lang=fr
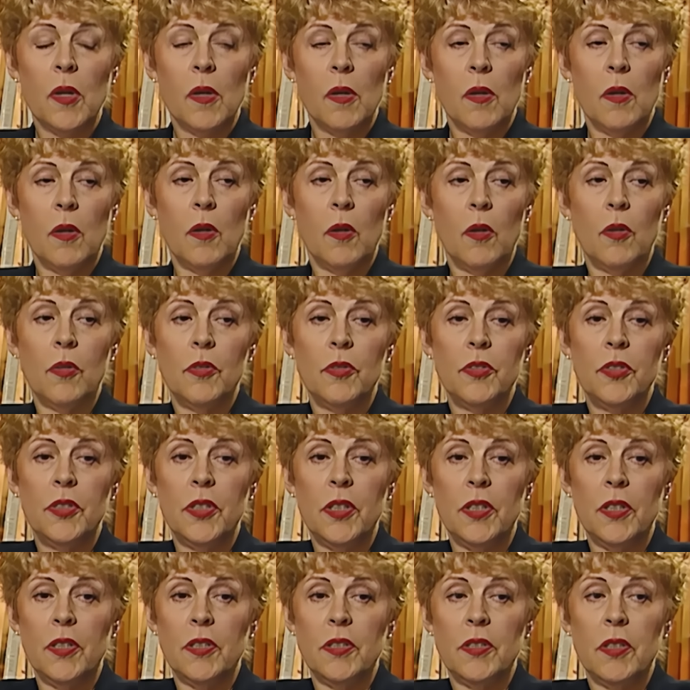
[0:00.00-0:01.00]
Euh,
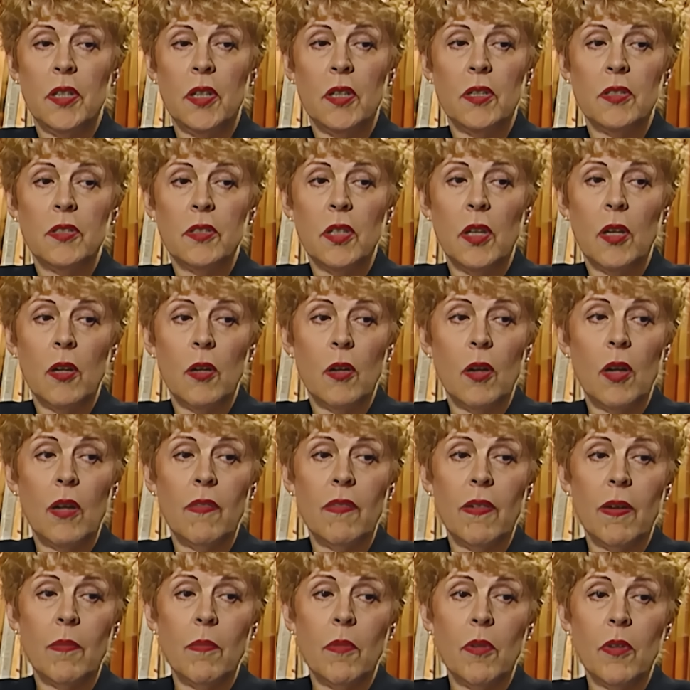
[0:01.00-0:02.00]
c'est ça, alors là
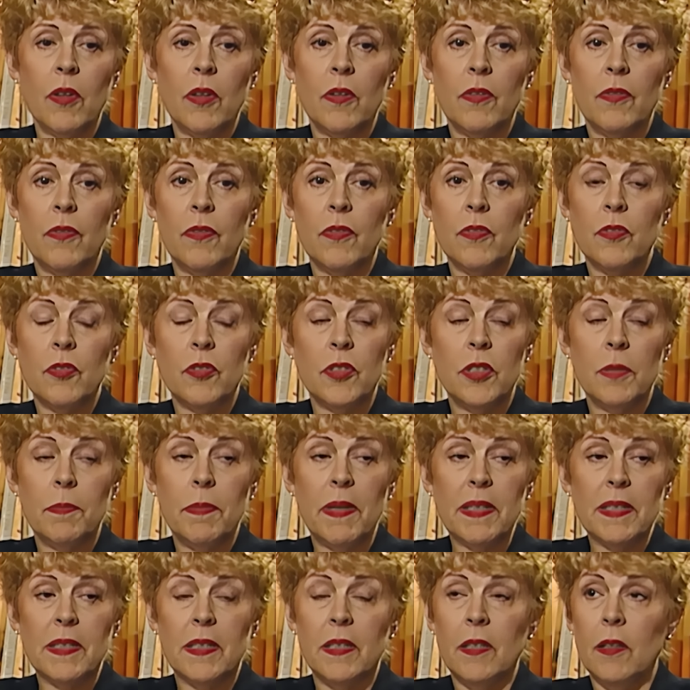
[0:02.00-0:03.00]
vraiment, je ne sais
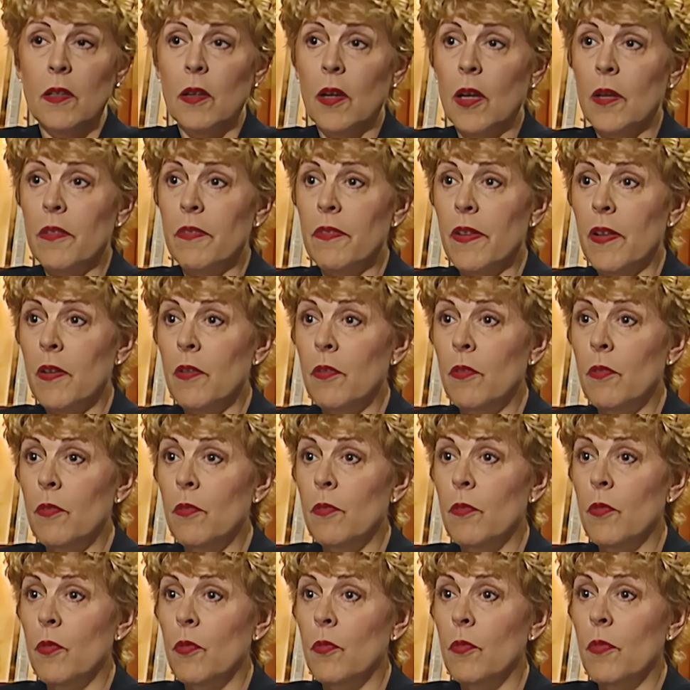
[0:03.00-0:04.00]
pas ce qu'il aurait fallu
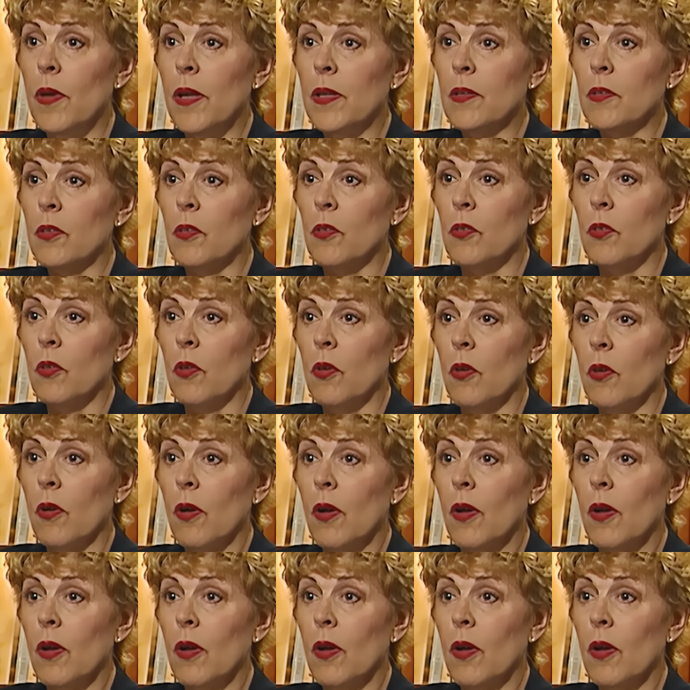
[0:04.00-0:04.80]
me mettre dans,